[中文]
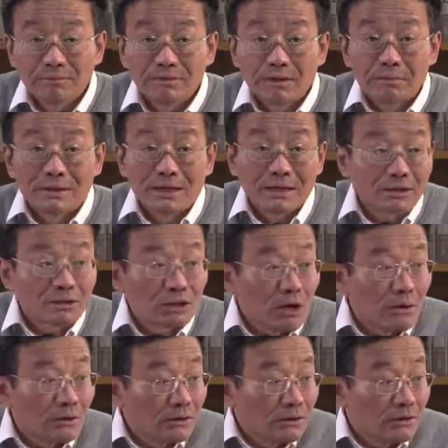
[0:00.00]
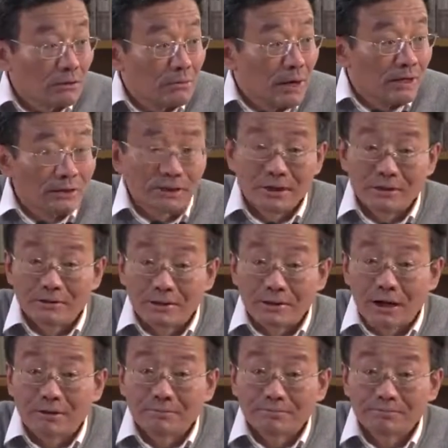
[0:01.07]
那么他就消购买力就更低
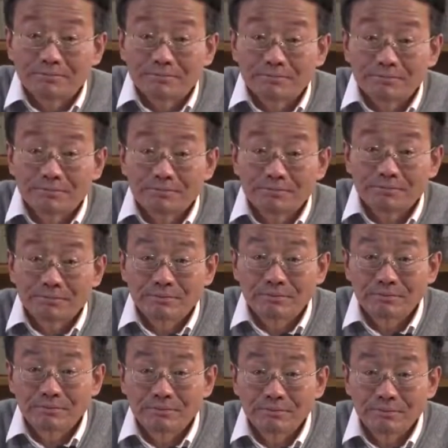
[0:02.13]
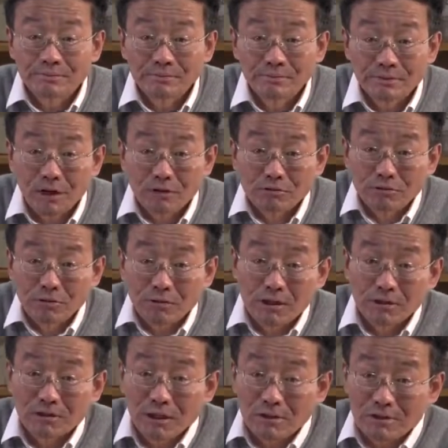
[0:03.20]
了，他捂着
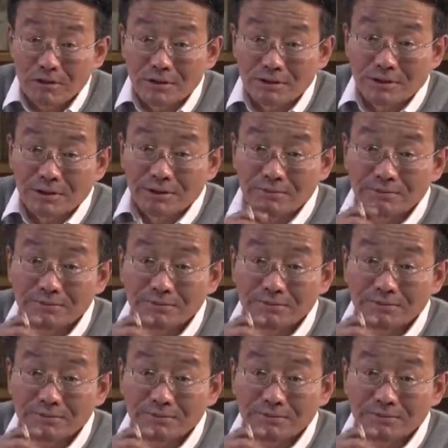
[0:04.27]
口袋过日子，